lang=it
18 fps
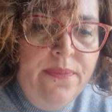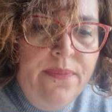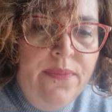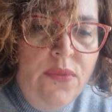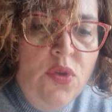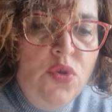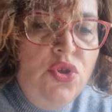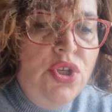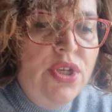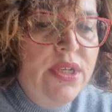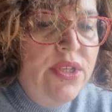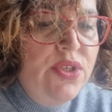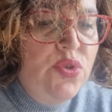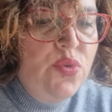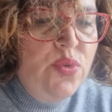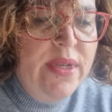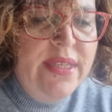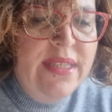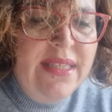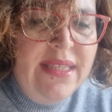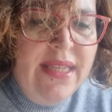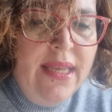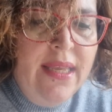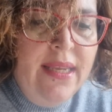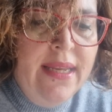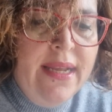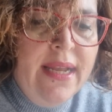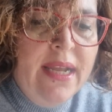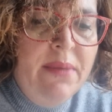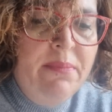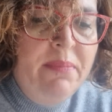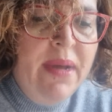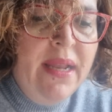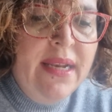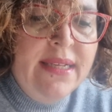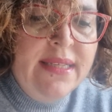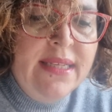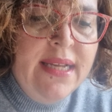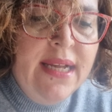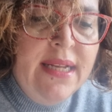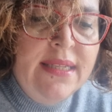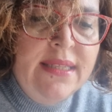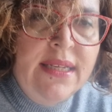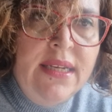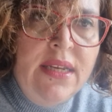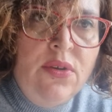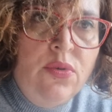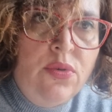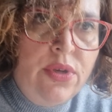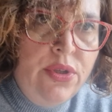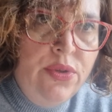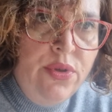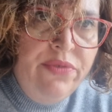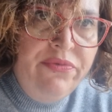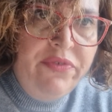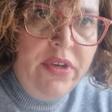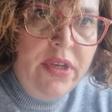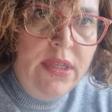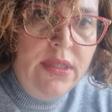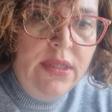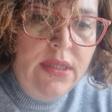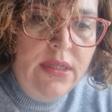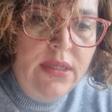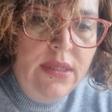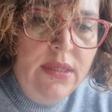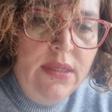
Non c'è nessuna isterica che balla scalza nei corridoi freddi,